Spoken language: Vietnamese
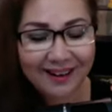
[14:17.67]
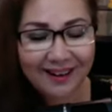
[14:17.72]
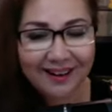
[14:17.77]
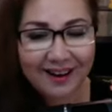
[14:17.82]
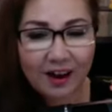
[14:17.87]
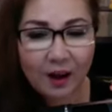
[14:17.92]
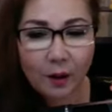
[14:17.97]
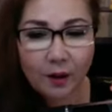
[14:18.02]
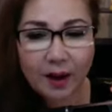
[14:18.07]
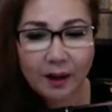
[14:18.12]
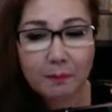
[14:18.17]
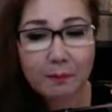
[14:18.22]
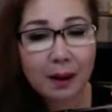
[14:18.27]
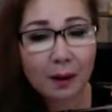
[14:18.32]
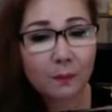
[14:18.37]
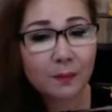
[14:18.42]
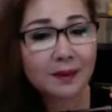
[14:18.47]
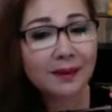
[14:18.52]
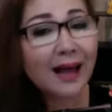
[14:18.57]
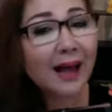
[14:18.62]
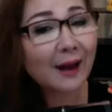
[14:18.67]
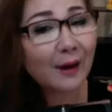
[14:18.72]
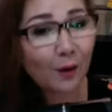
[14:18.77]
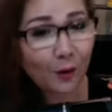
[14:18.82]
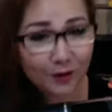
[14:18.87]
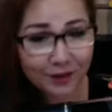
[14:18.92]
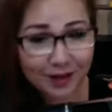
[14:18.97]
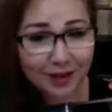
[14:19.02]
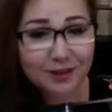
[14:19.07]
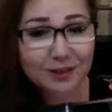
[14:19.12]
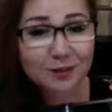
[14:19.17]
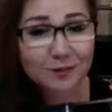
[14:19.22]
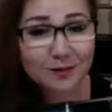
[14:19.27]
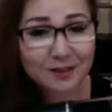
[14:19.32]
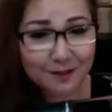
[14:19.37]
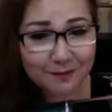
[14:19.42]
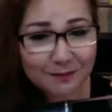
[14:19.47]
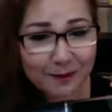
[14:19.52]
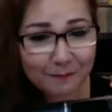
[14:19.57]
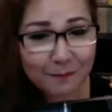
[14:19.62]
để để mà Ngọc Nhi thay đổi chất trong
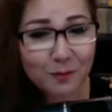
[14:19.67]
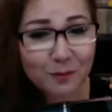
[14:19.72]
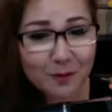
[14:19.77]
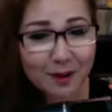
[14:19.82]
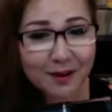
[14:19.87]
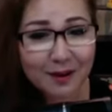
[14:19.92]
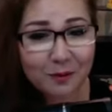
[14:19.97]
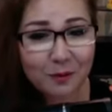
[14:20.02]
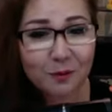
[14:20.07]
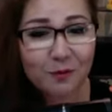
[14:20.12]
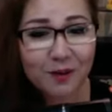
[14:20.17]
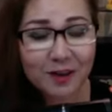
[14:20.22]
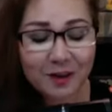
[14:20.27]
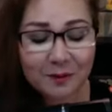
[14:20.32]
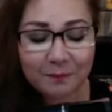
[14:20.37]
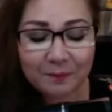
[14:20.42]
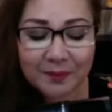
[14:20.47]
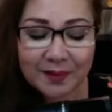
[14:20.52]
sản phẩm của mình đó quý vị.